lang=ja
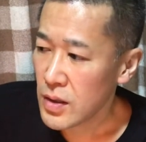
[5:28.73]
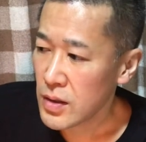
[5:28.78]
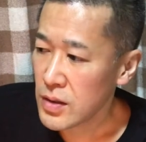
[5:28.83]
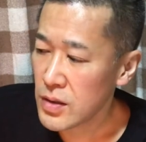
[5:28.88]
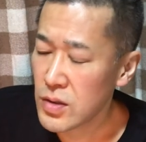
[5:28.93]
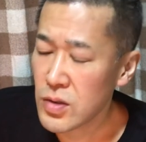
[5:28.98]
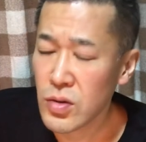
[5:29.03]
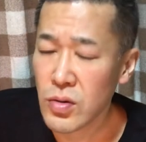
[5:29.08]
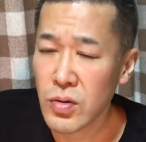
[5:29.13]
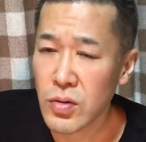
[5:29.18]

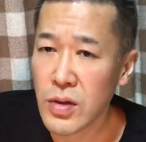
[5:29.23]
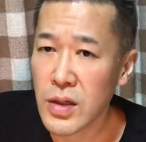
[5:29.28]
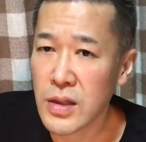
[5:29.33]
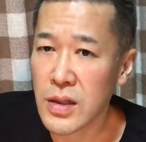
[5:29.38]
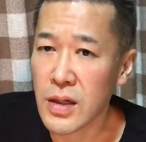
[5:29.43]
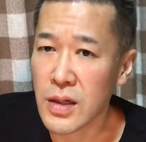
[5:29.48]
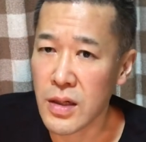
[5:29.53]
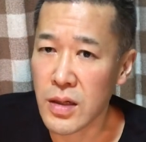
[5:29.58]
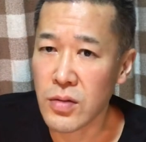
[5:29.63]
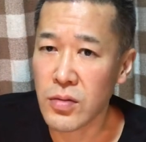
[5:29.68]
一応良かっ
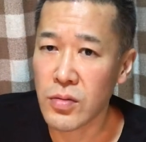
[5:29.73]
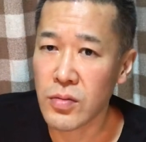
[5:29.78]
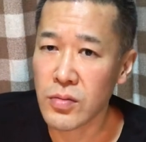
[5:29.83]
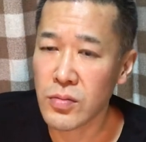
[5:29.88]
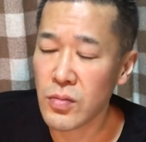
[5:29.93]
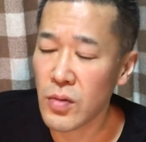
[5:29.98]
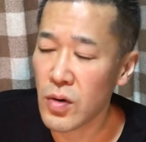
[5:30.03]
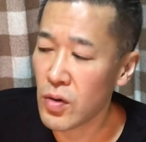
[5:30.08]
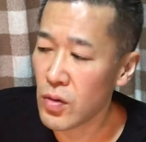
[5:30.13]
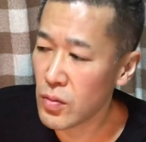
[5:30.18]
たかなと、
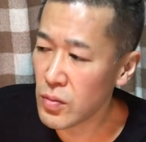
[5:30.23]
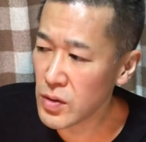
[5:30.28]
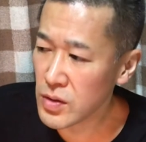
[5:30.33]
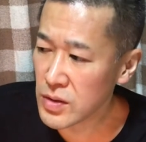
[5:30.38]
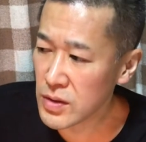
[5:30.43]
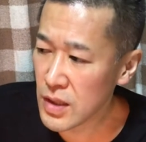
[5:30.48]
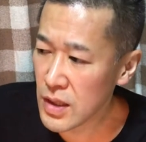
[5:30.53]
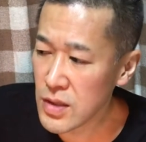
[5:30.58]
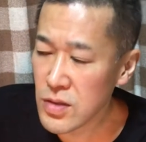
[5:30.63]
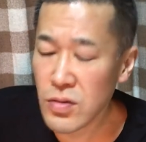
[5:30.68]
まあ、思っ
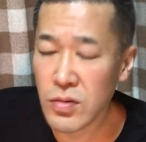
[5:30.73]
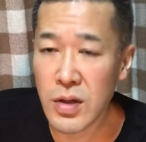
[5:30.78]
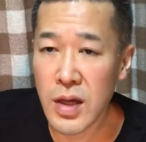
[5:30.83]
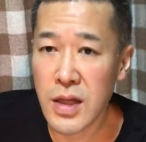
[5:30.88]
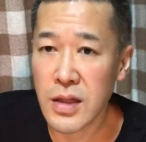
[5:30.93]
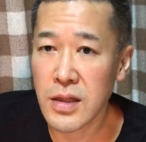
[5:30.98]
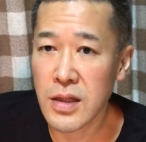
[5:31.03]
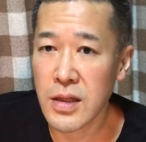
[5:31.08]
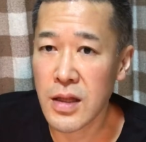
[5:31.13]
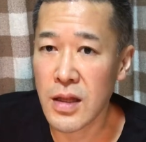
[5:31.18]
た以上に
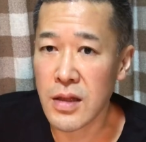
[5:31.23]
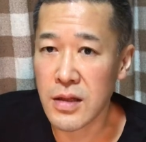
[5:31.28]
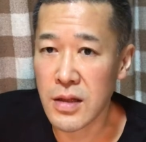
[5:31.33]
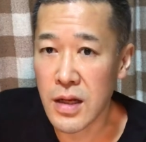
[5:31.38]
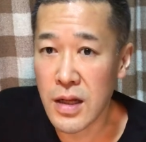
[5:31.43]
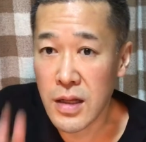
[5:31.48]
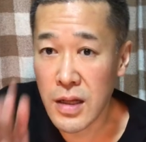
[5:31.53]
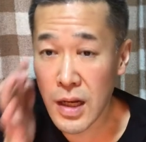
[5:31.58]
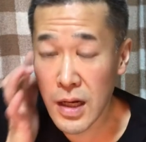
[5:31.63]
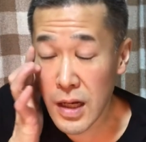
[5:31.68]
減ってたんで
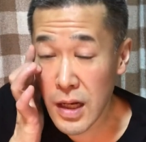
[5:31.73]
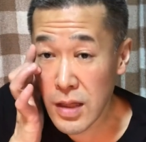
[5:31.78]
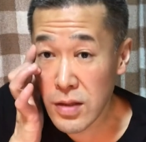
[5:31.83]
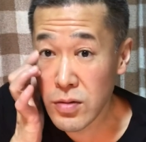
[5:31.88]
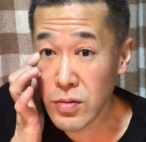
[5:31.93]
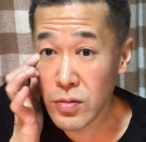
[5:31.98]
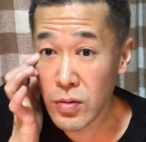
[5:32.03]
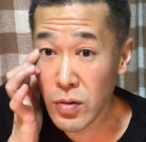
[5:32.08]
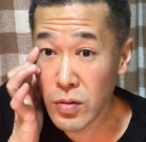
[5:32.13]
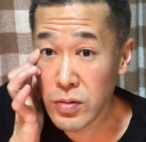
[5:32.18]
ね
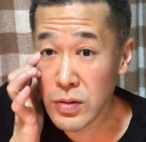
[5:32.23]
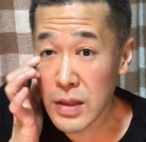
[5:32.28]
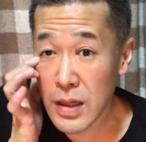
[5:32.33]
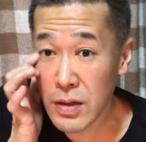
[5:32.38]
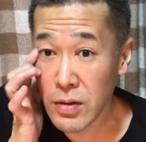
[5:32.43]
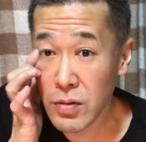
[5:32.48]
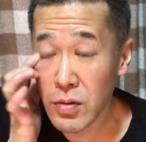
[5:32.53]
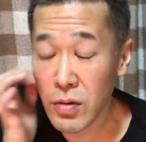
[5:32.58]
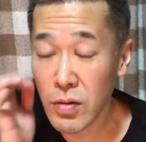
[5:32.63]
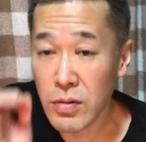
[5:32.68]

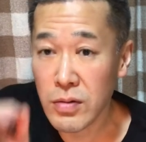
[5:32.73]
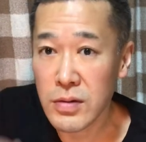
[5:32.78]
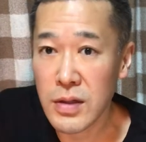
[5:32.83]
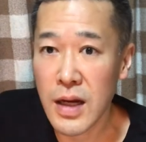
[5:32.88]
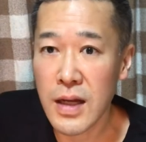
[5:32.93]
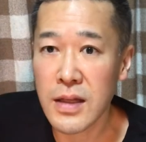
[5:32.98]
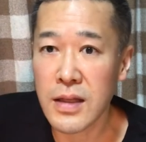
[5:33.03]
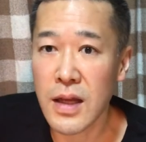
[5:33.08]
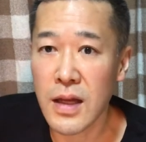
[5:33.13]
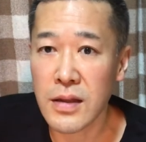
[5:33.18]
76.5ぐ
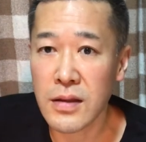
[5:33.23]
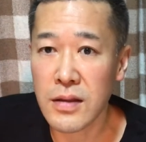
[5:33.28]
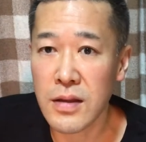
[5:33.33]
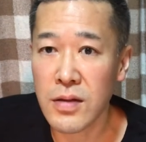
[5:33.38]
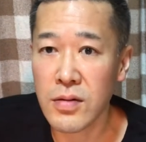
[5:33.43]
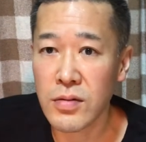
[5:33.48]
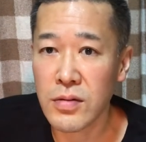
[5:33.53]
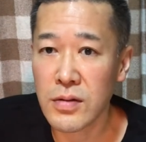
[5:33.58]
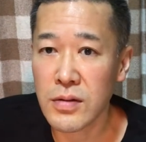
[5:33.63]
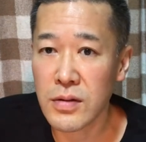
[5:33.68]
らいになっ
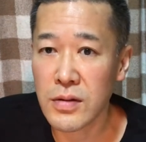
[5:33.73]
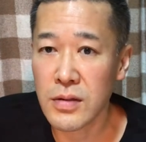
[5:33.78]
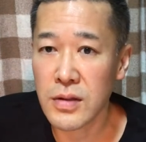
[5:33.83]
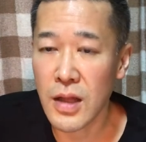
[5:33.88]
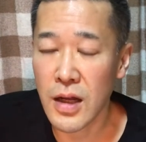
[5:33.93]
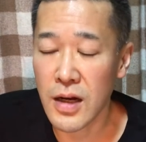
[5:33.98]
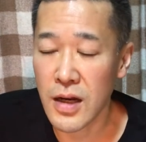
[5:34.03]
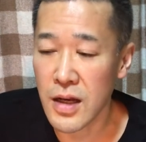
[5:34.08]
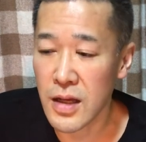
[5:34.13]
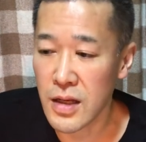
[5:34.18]
てるっ
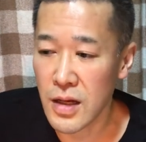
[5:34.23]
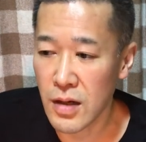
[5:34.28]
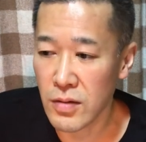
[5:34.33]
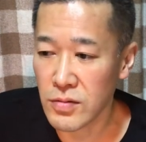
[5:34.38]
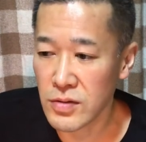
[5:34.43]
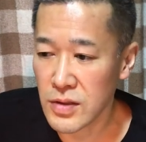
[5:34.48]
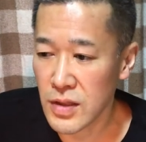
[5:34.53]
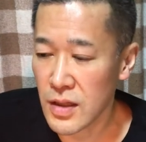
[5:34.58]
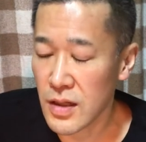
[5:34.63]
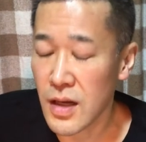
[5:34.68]
たらええな
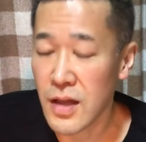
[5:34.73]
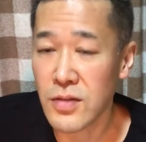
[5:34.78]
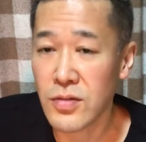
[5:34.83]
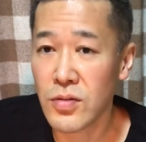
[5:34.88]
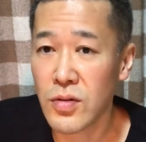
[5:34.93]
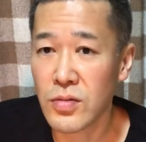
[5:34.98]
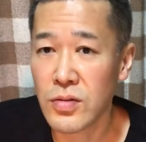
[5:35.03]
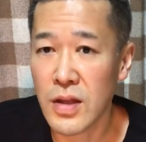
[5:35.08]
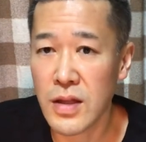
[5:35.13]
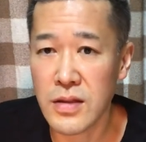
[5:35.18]
思ったら
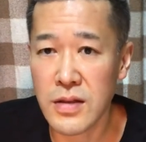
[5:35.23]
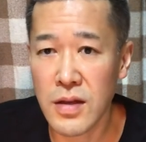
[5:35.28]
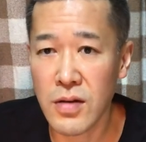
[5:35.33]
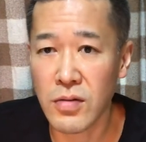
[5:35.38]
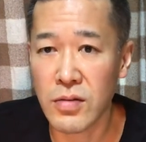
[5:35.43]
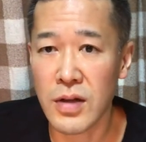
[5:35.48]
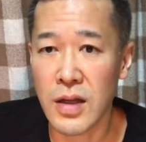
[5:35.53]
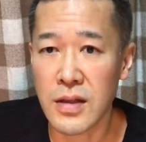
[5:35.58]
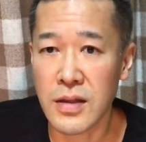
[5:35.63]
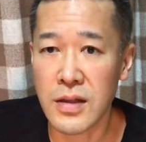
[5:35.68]

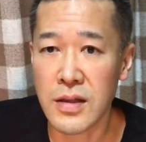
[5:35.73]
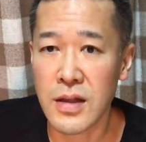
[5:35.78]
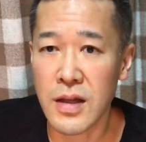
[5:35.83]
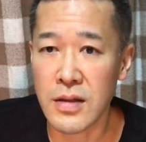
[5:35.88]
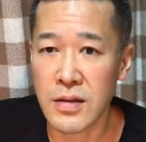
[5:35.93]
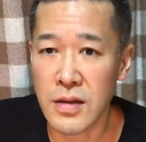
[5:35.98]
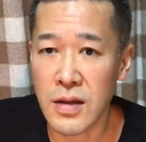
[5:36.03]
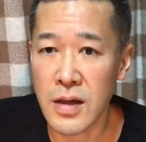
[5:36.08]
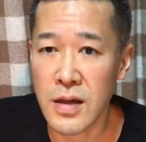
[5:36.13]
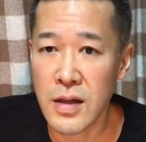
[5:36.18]
76.0になってた
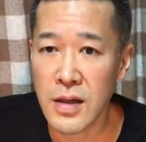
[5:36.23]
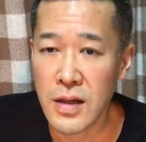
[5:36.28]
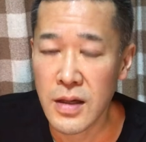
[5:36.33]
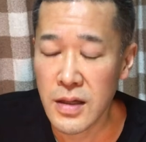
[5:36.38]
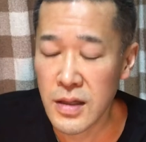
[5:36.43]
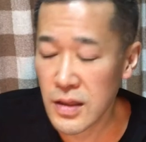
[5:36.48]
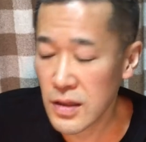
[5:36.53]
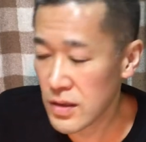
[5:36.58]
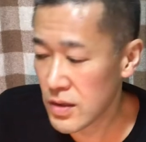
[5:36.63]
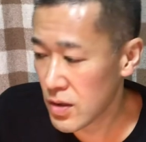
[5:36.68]
んで
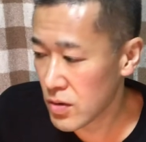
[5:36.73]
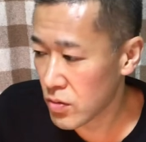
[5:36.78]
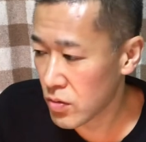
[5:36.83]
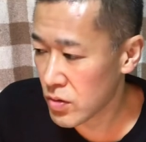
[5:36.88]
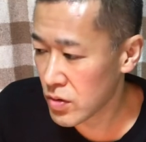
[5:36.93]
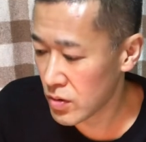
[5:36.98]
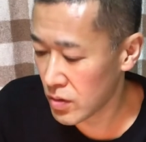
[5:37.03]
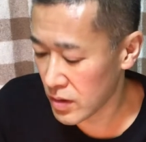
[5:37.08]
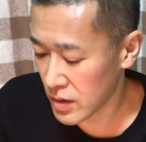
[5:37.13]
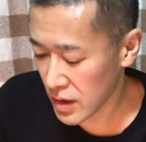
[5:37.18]
1
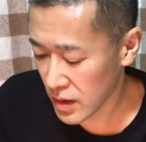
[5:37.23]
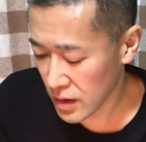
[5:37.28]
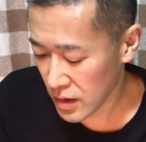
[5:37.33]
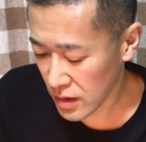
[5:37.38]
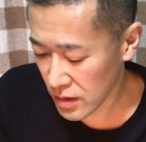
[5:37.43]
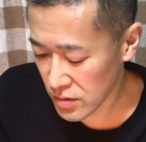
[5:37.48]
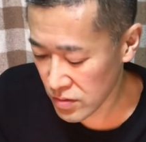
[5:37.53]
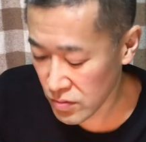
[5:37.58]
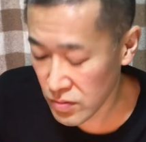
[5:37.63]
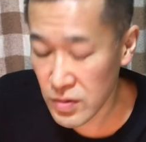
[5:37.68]
5キロはなか
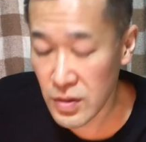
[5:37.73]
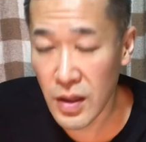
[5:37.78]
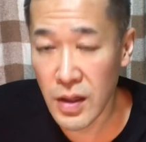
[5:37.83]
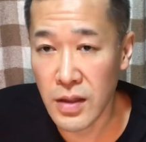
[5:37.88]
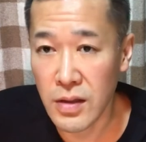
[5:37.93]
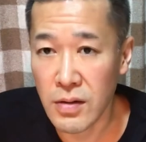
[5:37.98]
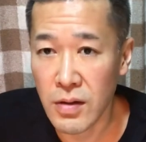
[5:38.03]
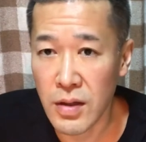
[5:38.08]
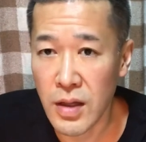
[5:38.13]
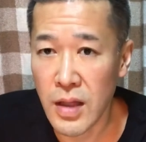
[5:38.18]
なか自分の
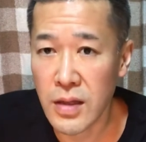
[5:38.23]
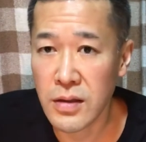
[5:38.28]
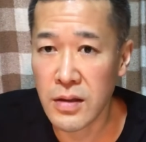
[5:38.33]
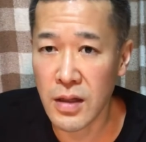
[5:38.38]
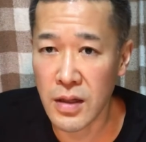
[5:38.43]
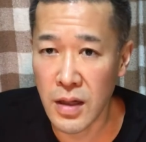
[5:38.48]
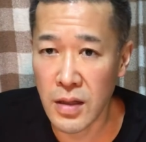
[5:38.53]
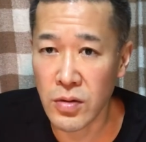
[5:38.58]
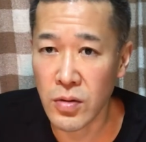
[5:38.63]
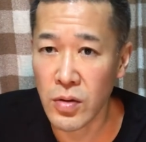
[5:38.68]
中ではやっ
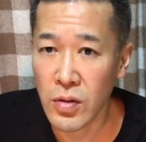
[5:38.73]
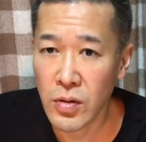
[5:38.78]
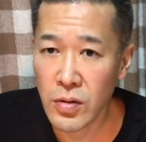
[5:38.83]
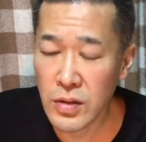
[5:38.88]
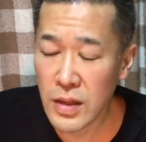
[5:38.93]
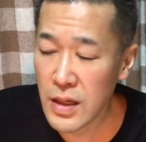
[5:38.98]
たなと。